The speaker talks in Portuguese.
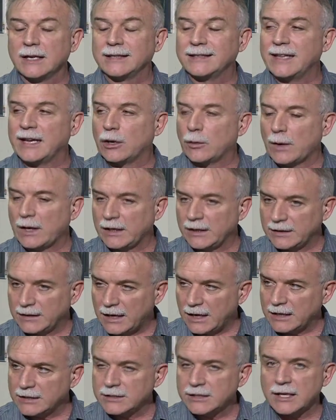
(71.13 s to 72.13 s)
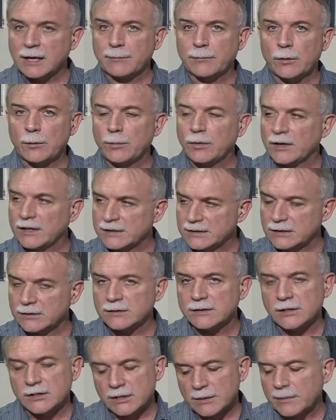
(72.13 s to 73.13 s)
de qualidade e que a população
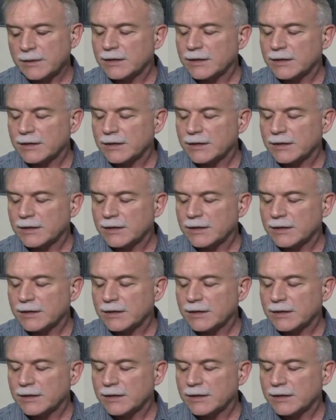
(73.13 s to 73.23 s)
seja